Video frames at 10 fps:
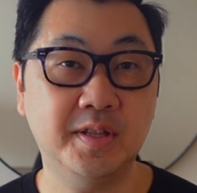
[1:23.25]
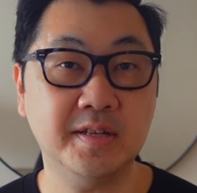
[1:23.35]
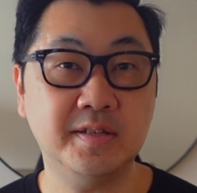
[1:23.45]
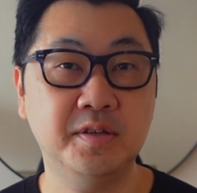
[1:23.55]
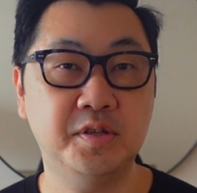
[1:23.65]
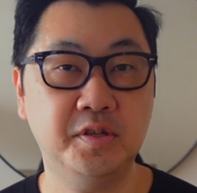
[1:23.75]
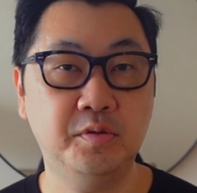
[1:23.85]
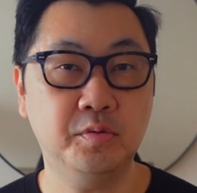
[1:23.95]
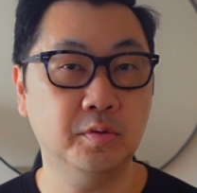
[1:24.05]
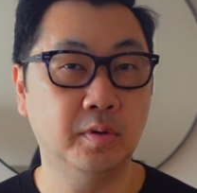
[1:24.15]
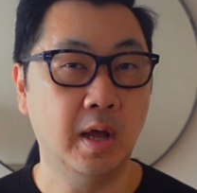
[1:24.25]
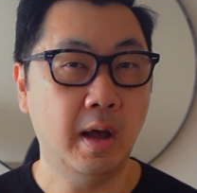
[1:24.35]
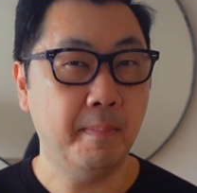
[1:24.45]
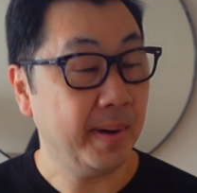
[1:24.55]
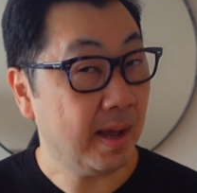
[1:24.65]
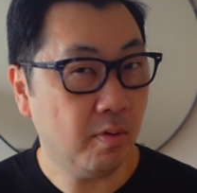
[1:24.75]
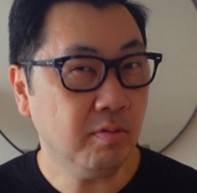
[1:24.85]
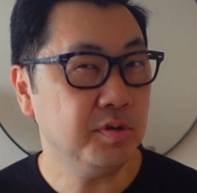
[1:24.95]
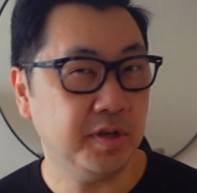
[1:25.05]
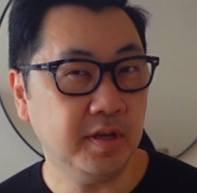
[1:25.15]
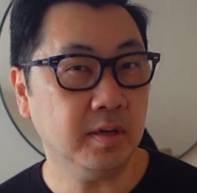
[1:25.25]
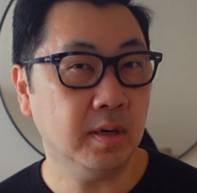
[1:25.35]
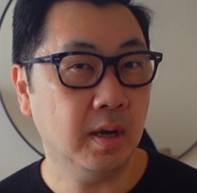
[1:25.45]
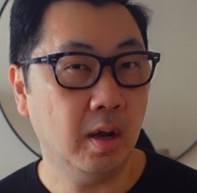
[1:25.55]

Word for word: decidindo para onde ir,